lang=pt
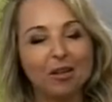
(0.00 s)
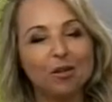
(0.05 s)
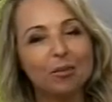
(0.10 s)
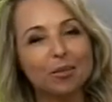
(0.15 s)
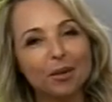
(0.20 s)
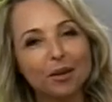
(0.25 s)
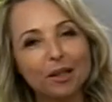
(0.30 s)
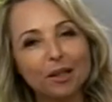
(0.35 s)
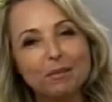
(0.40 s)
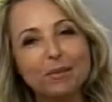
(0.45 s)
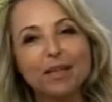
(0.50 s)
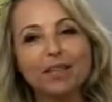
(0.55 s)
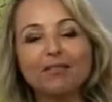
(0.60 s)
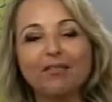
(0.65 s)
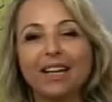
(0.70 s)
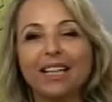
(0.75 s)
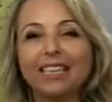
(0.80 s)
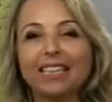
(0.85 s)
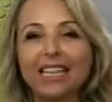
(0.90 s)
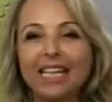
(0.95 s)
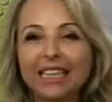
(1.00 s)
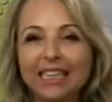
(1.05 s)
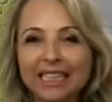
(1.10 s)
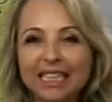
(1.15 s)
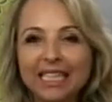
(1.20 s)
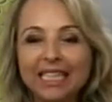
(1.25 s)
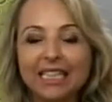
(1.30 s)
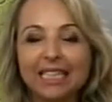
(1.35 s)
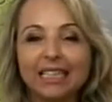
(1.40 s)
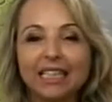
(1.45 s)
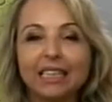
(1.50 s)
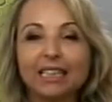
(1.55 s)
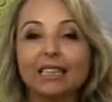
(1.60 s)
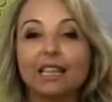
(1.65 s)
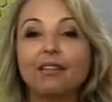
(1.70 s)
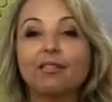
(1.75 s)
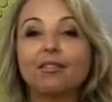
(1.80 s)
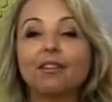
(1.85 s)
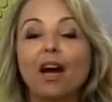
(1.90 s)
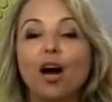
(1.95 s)
Um programa que vai tratar
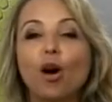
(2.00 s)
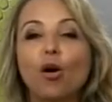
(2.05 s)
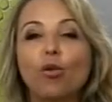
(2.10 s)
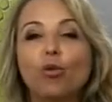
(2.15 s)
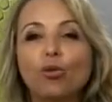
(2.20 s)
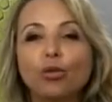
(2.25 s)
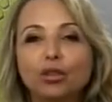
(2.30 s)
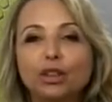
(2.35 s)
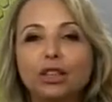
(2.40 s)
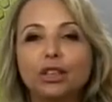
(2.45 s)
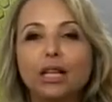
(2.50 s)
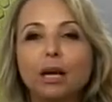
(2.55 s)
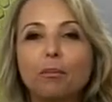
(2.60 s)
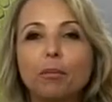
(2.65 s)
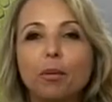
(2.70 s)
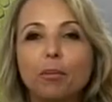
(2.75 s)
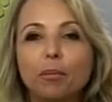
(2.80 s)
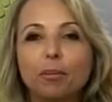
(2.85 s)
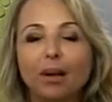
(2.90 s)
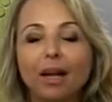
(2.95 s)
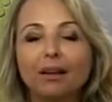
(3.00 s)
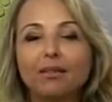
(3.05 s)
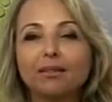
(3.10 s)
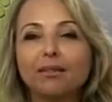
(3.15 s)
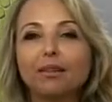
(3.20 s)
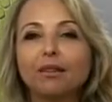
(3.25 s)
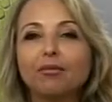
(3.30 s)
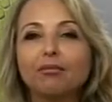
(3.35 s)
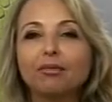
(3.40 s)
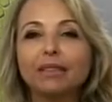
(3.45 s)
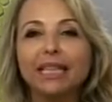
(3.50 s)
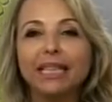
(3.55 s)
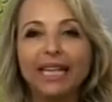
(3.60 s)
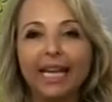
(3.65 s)
da saúde da população